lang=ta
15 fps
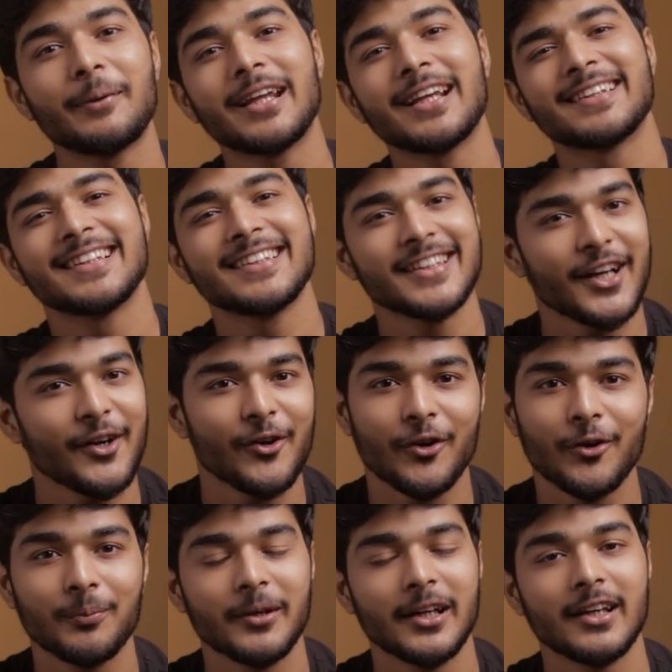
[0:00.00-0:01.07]
இப்போ நீங்கள் சின்சியராக
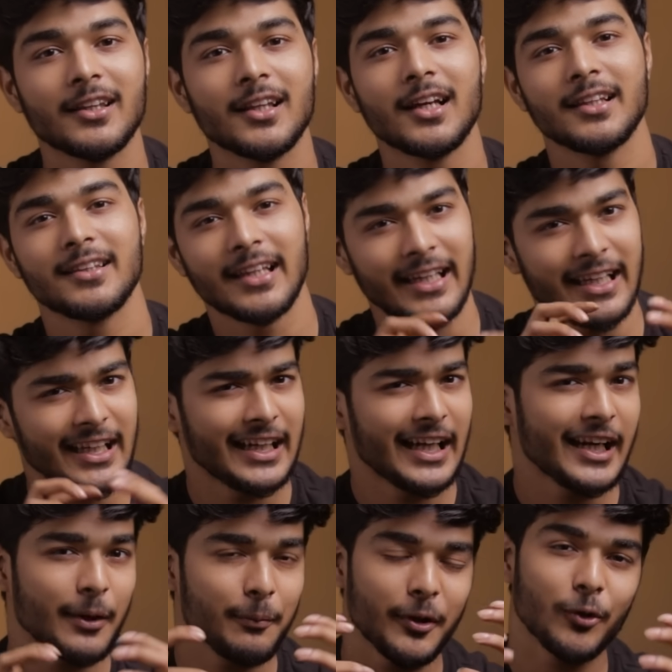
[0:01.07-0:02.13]
ஒர்க் அவுட் பண்ணியிருந்தாலே சரி
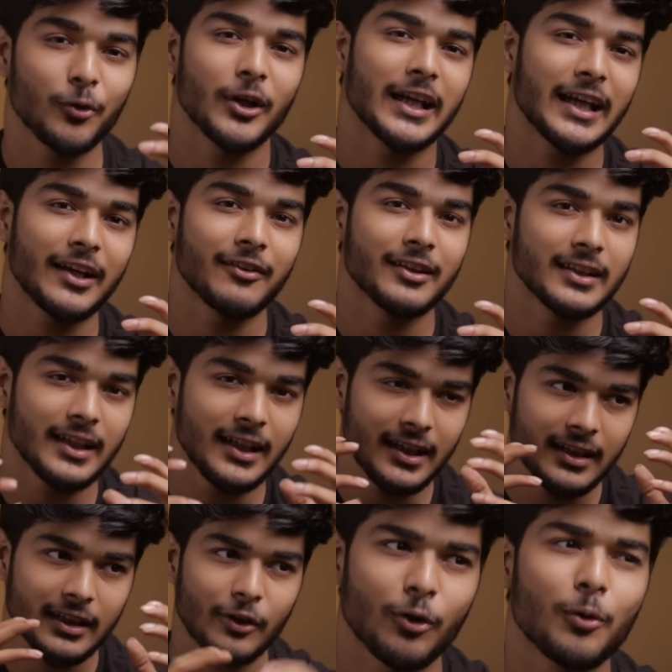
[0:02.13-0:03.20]
நிறைய பேர் உங்ககிட்ட வந்து
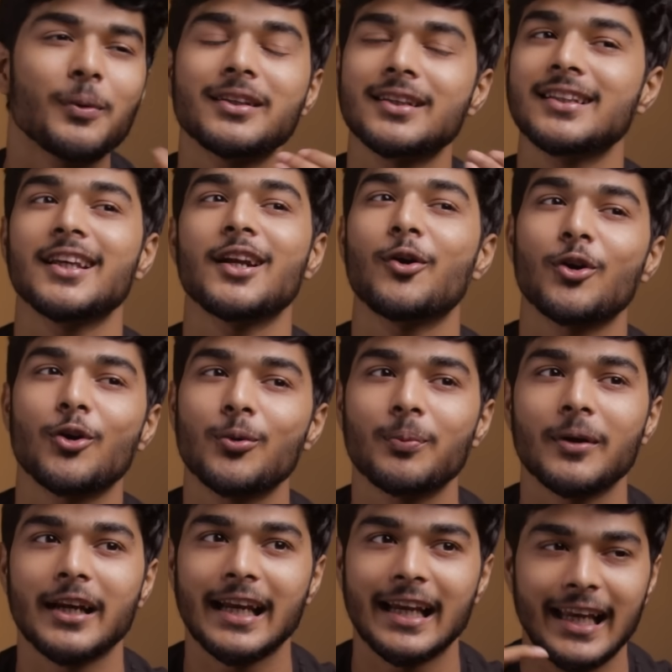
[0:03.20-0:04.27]
ரொம்ப சின்சியராக ஒர்க் அவுட்
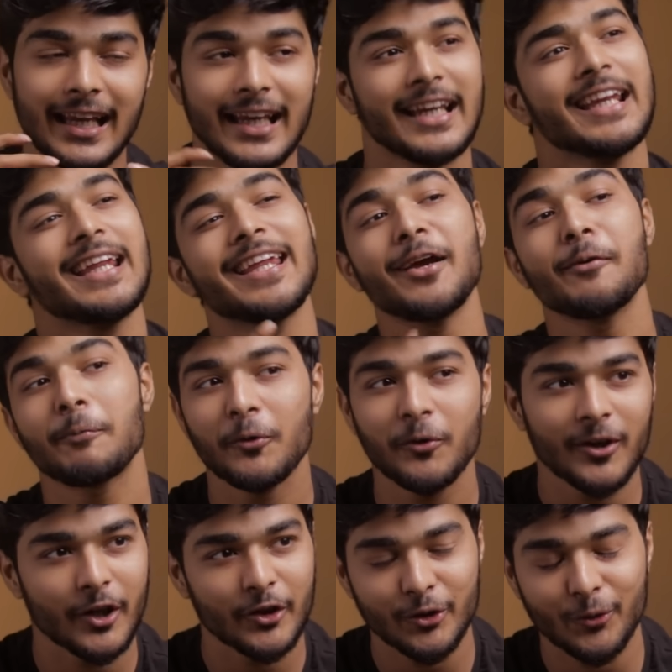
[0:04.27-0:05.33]
பண்ணுறீங்களே நீங்கள் ஏன்
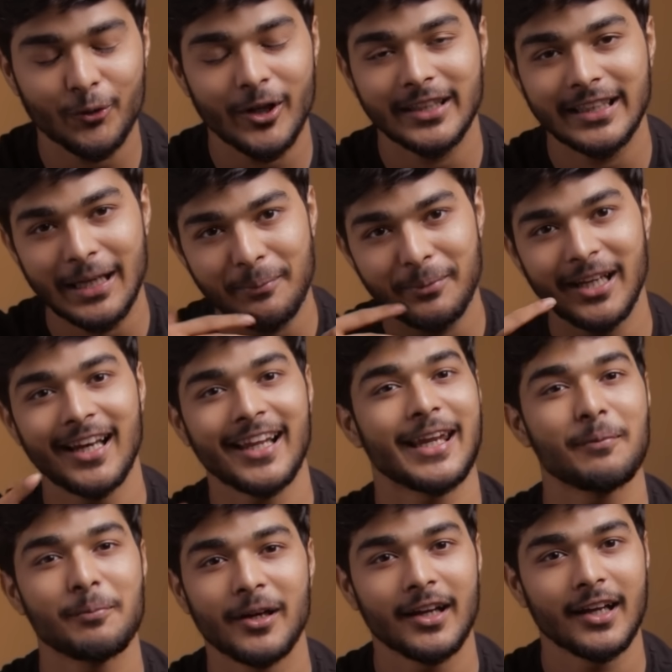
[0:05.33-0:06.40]
பவுடர் எடுத்துக்கூடாது அப்படின்லாம்
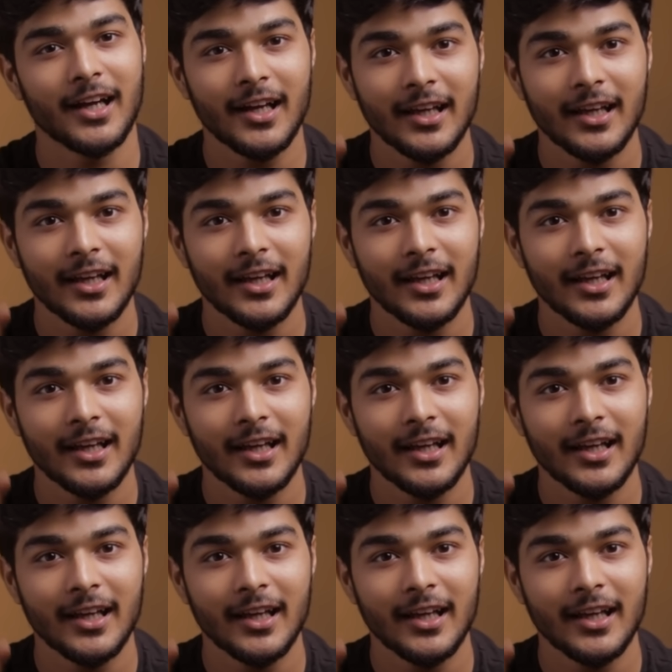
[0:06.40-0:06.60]
கேட்பாங்க